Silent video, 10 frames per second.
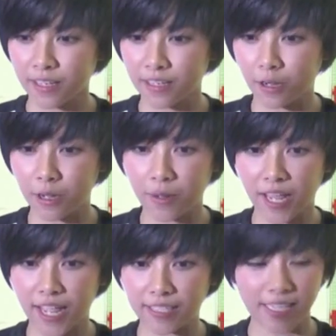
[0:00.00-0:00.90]
เขาเรียกว่า
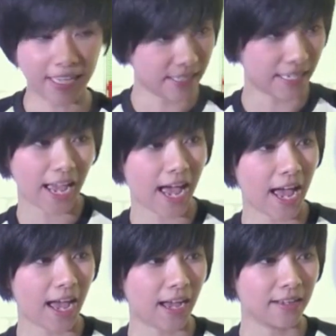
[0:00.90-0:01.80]
อะไรอะฉีกสัญญา
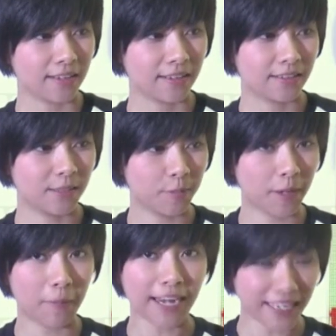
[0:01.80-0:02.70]
คือ
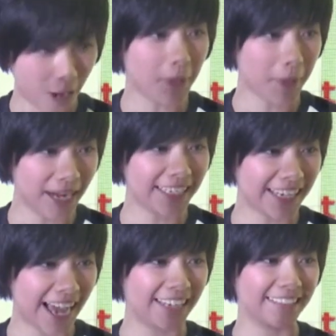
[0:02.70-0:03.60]
เป็นพัทเขาเป็นพัทเนอ
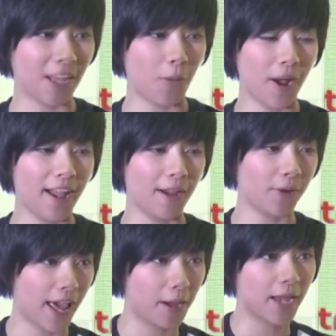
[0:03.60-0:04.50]
ร์กันแต่ว่า
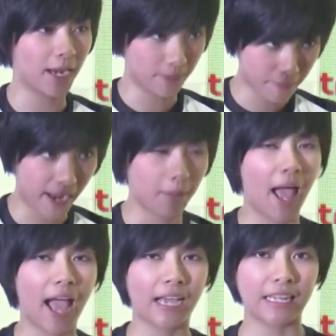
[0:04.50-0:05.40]
เวลาทำงานแบ่ง
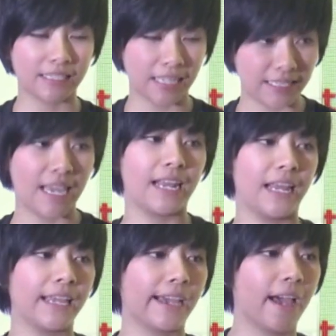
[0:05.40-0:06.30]
ภาคกันอย่างชัดเจน
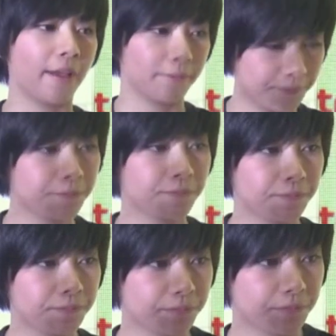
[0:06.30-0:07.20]
อะไรเงี้ยค่ะม
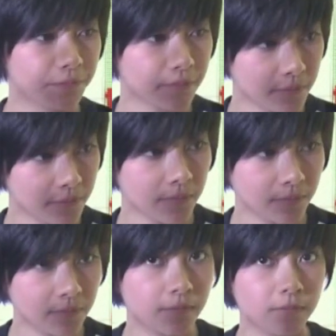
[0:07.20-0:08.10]
องว่าเราห่างกัน
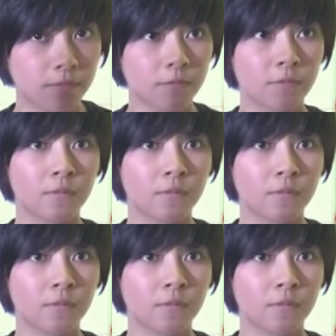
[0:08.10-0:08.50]
ไปเลยแบบ